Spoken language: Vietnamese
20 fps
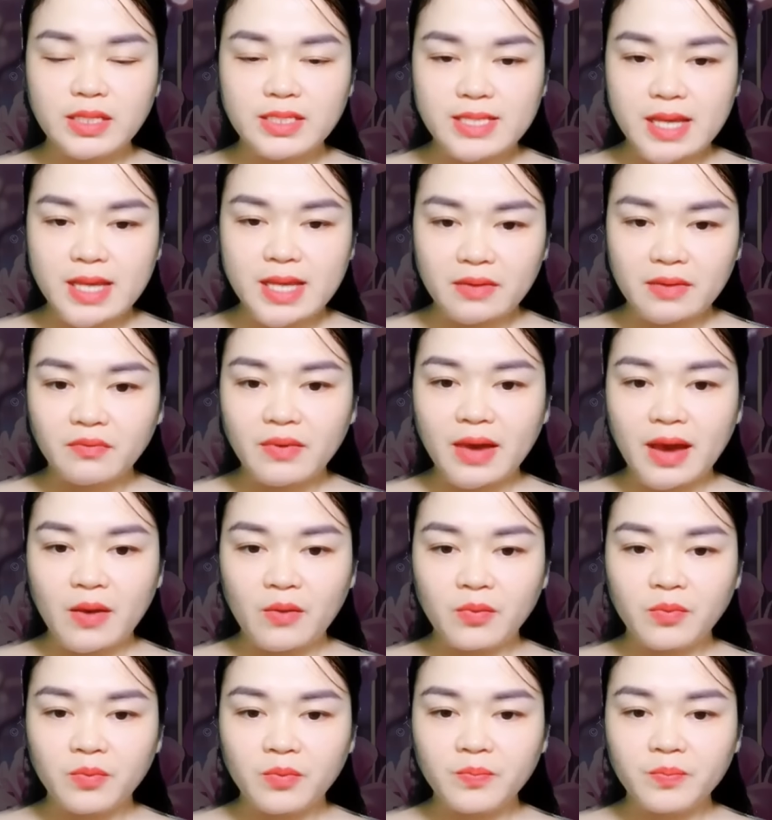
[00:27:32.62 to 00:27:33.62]
Cô nhìn lên
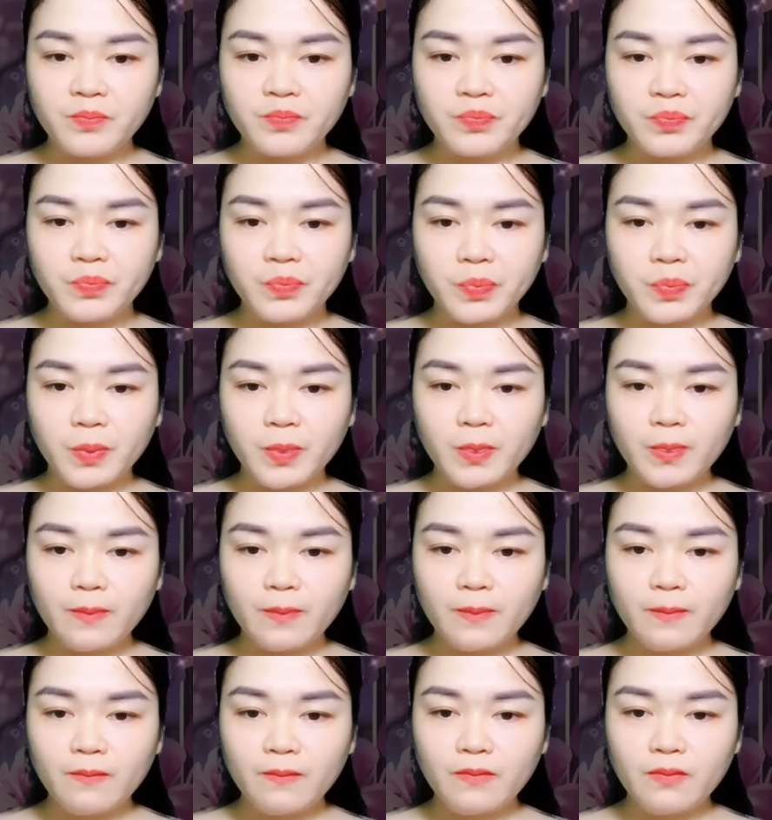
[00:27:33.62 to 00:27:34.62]
bảng xếp hạng,
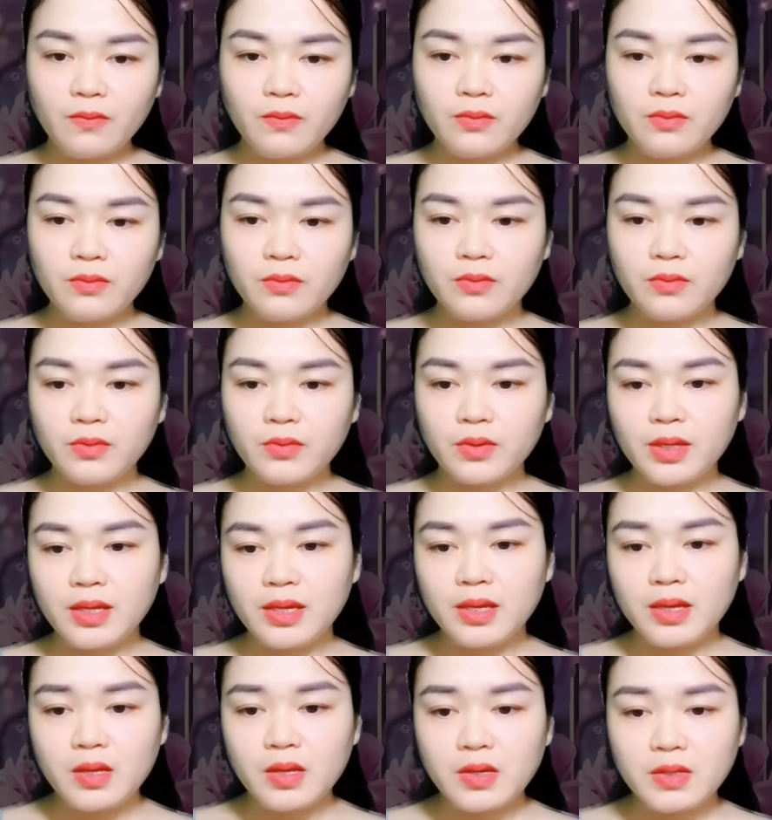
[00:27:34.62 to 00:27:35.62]
khoảng cách chênh lệch với
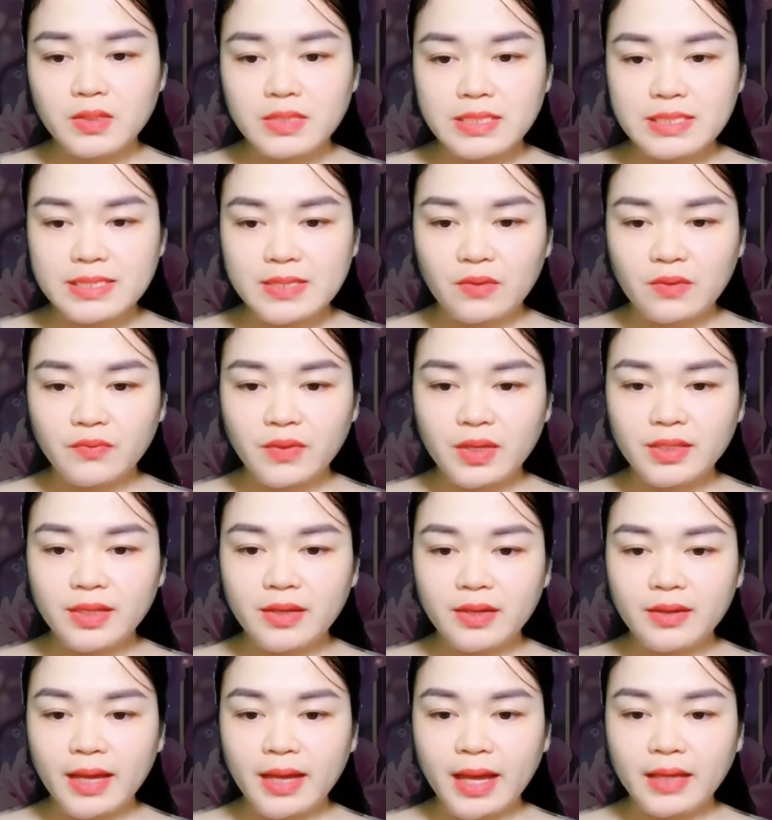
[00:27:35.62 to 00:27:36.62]
hạng nhất đã từ
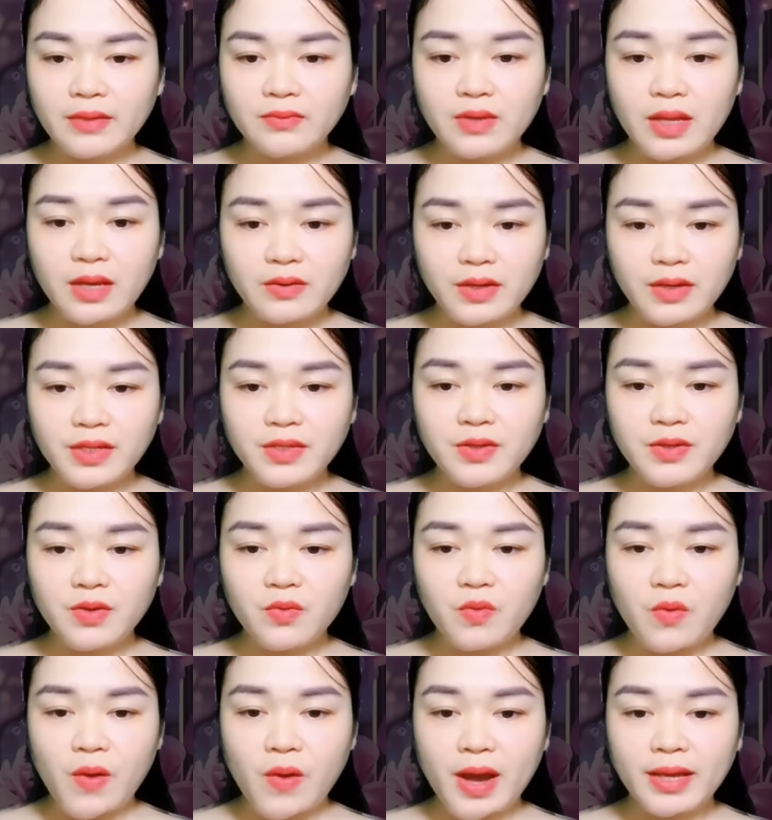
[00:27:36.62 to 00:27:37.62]
hơn 200 xuống thành
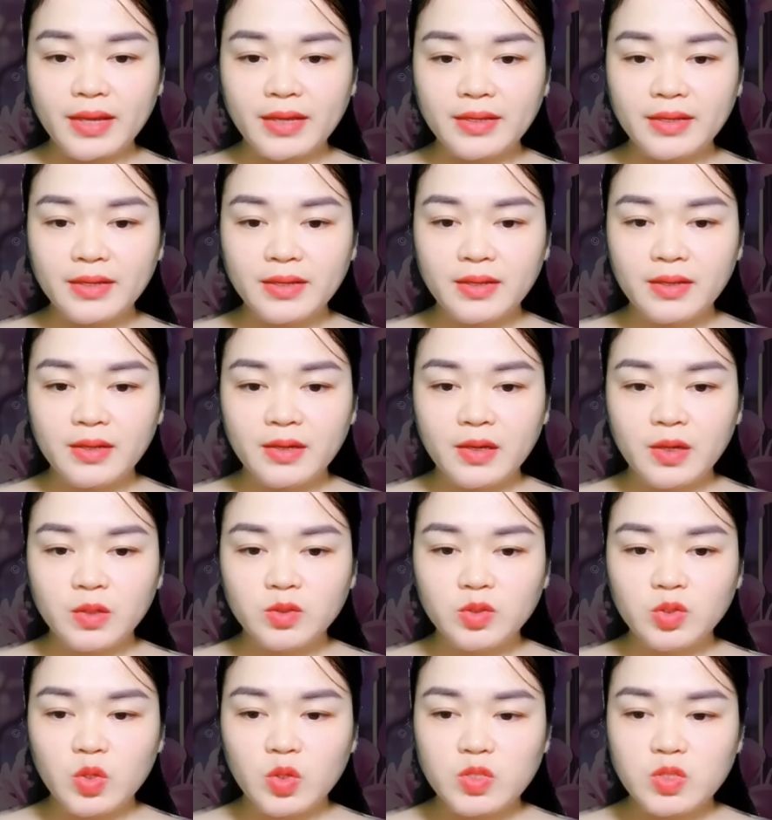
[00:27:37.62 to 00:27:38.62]
60.
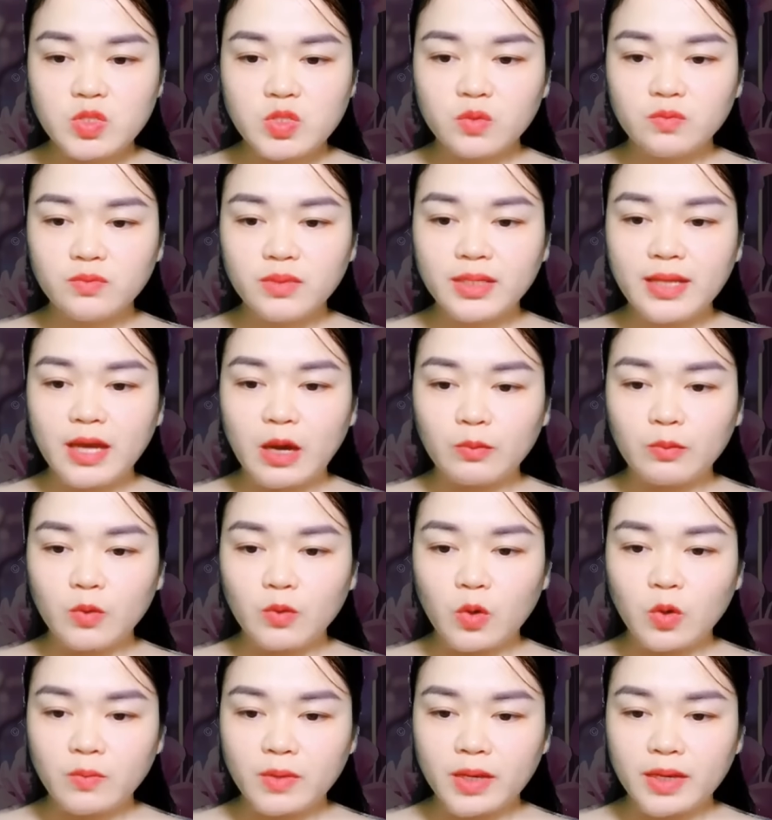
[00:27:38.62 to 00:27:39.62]
Mặc dù hai người
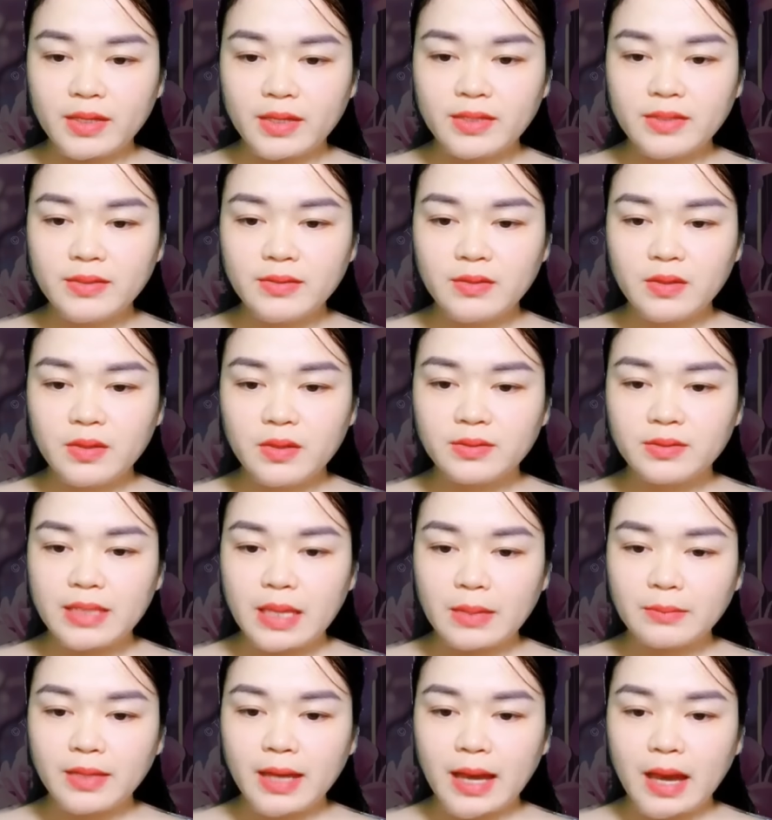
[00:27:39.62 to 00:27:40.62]
bọn họ, một người ở trên
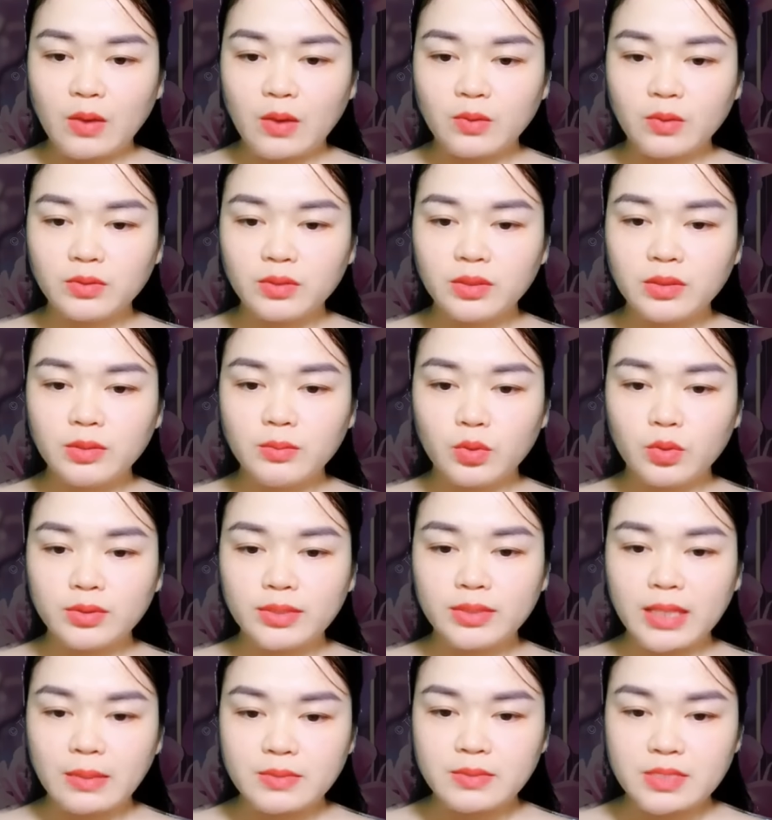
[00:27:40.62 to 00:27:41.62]
đầu, một
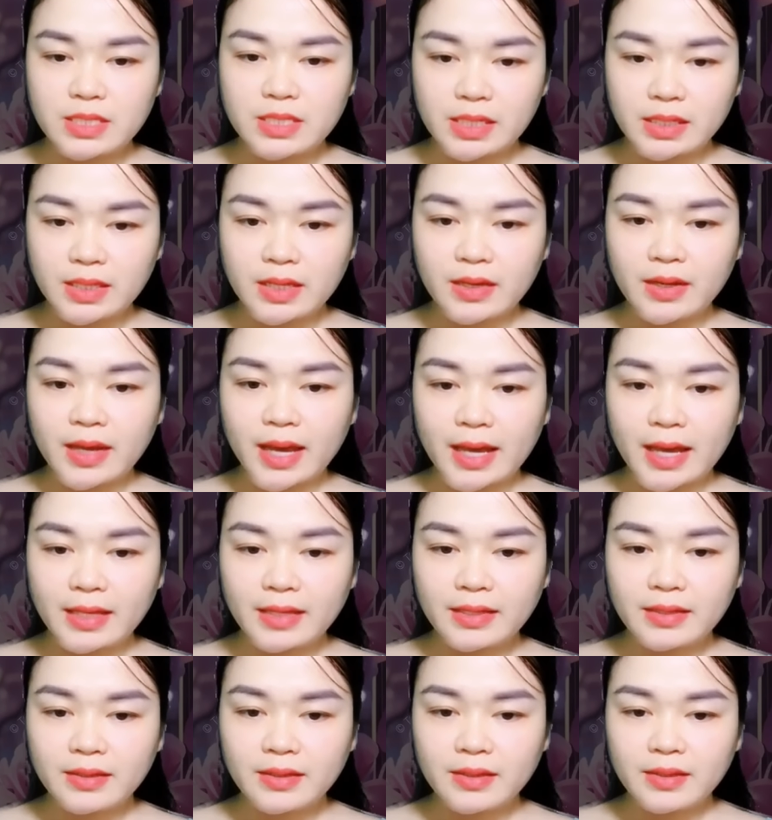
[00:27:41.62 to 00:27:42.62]
người lay lắt phía cuối của
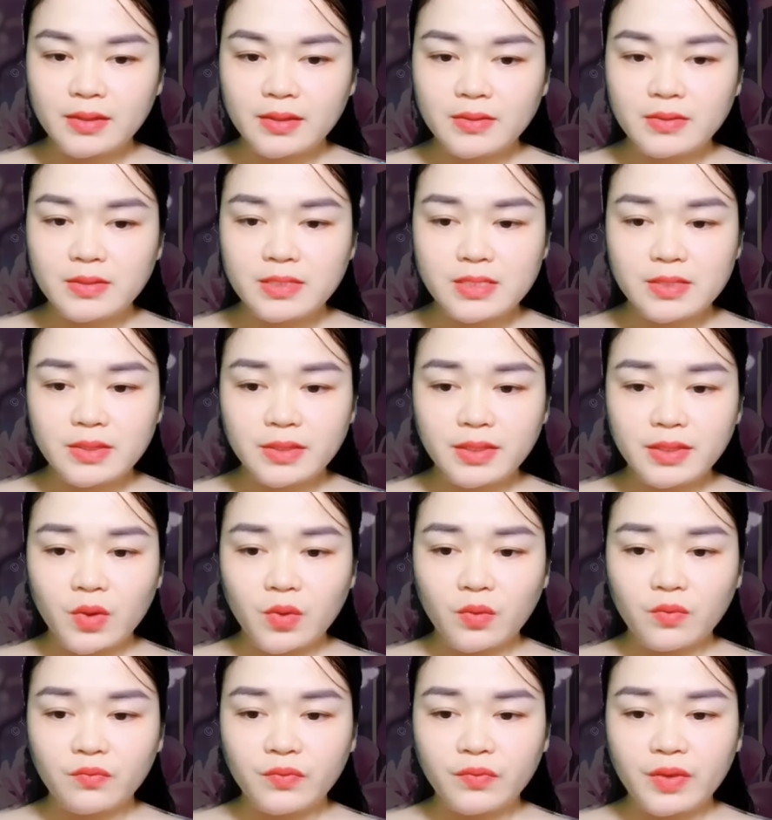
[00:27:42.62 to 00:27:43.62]
tờ giấy,
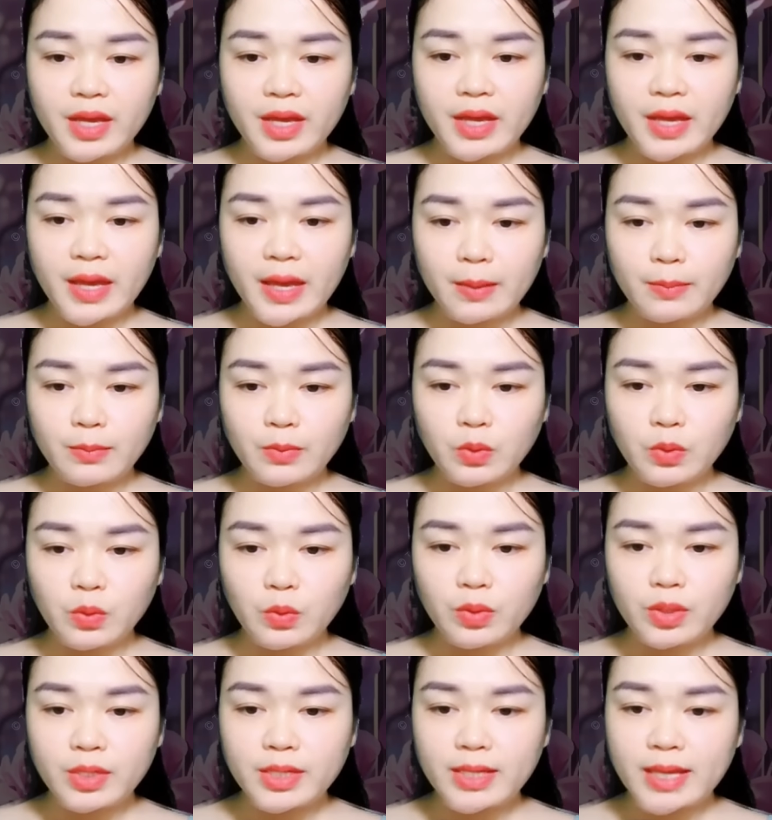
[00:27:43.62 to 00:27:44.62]
thì đây cũng là tiến
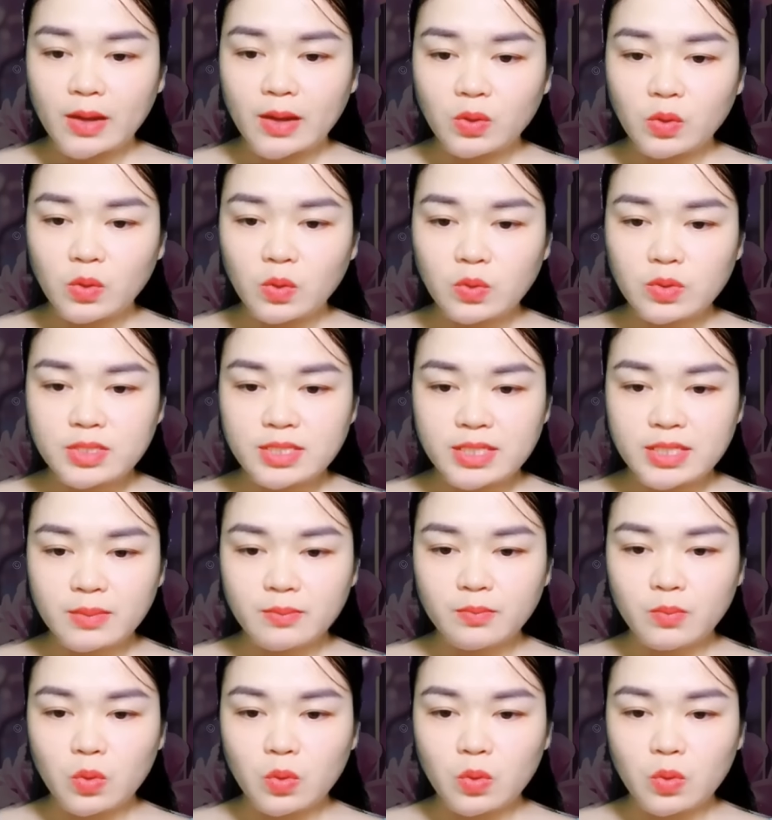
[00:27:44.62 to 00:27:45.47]
bộ rất lớn rồi.